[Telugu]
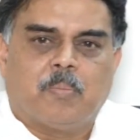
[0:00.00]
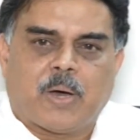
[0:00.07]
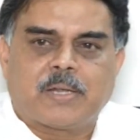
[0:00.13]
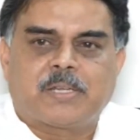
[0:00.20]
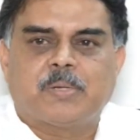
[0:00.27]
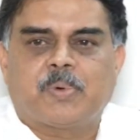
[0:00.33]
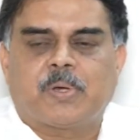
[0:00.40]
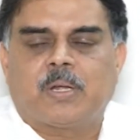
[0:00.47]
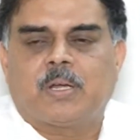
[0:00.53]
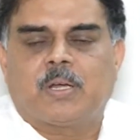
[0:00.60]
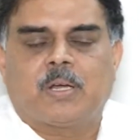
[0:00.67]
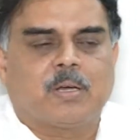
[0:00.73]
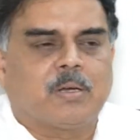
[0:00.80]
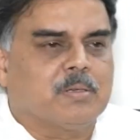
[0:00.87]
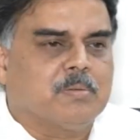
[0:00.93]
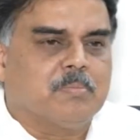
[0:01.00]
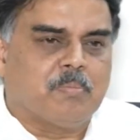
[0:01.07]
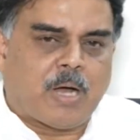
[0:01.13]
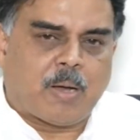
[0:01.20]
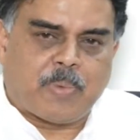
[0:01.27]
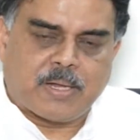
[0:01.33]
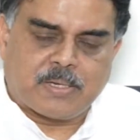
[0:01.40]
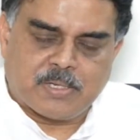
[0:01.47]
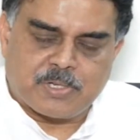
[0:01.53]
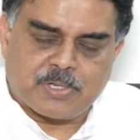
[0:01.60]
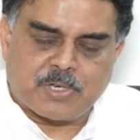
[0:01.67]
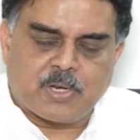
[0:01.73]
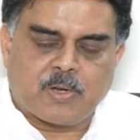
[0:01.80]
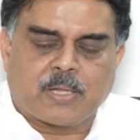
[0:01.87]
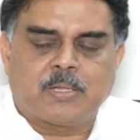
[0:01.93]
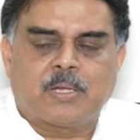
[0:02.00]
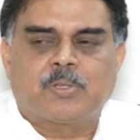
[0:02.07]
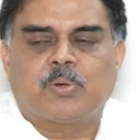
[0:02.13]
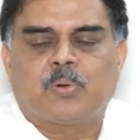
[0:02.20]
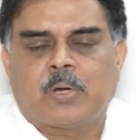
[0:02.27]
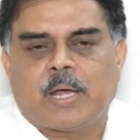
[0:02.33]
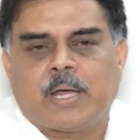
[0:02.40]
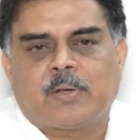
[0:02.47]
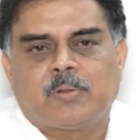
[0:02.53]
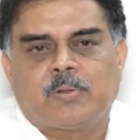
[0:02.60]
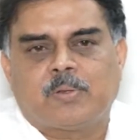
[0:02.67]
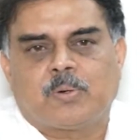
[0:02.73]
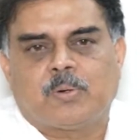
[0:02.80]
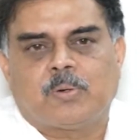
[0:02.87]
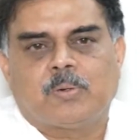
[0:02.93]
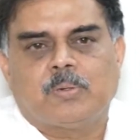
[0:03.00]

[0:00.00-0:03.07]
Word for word: పార్టీ పరంగా మా పార్టీ శ్రేణులు అందరితో నాయకులతో